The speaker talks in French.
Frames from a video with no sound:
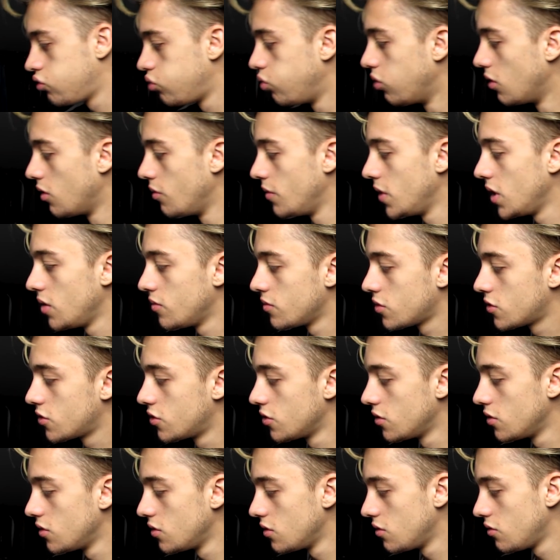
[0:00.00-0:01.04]
Bon, même
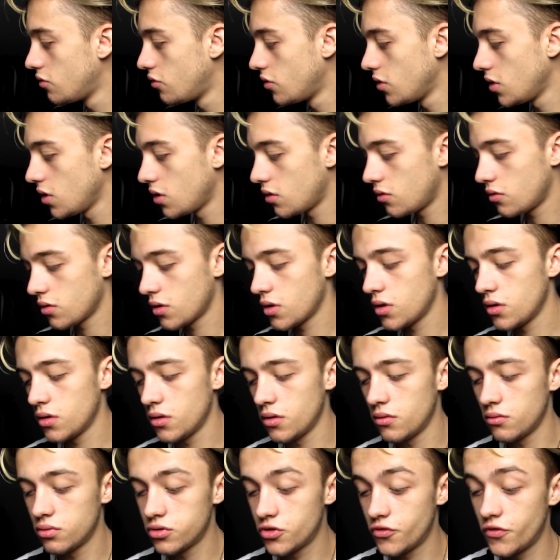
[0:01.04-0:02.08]
que voilà, regardez,
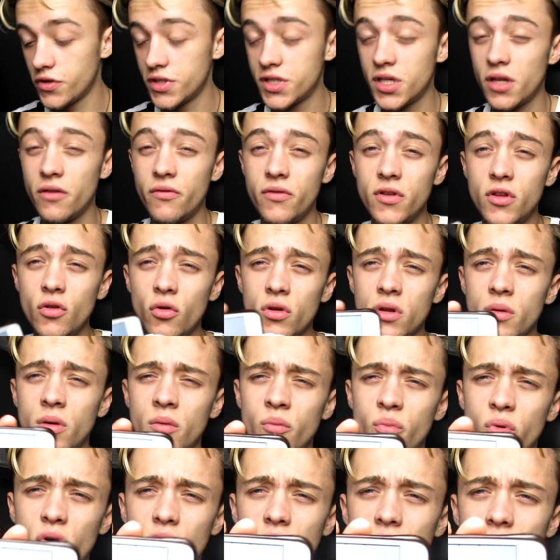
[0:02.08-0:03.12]
je fais cette vidéo, on n'est
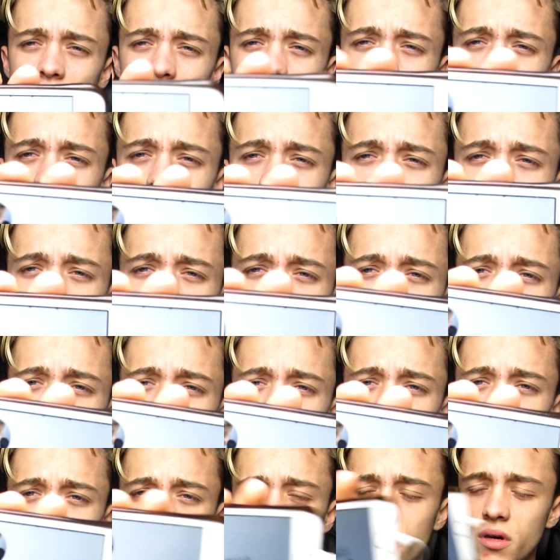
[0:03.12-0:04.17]
même pas encore arrivé aux 100 000.
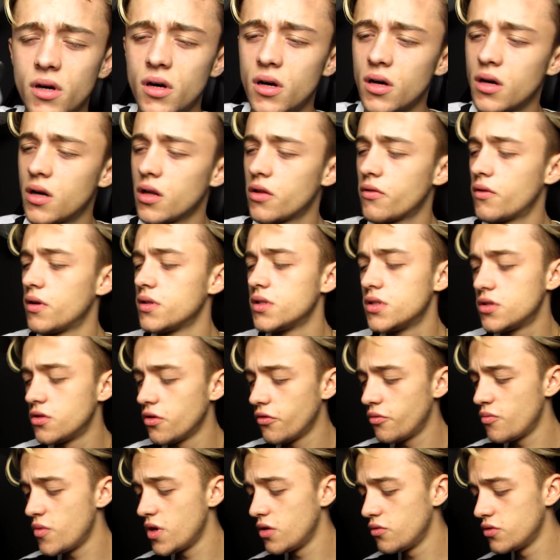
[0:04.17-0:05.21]
Hein. On est à 99
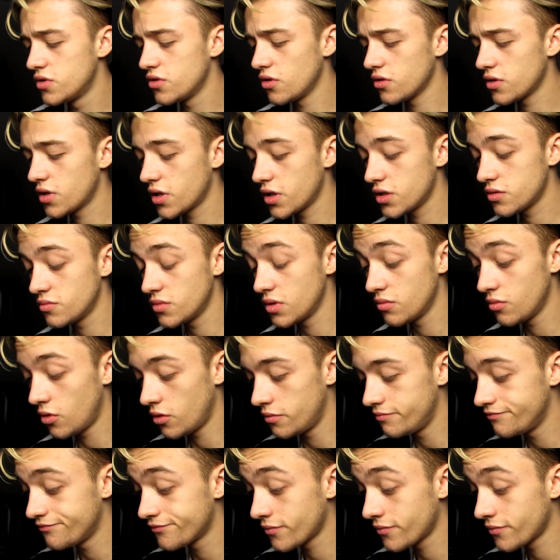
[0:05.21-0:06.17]
813, mais bon.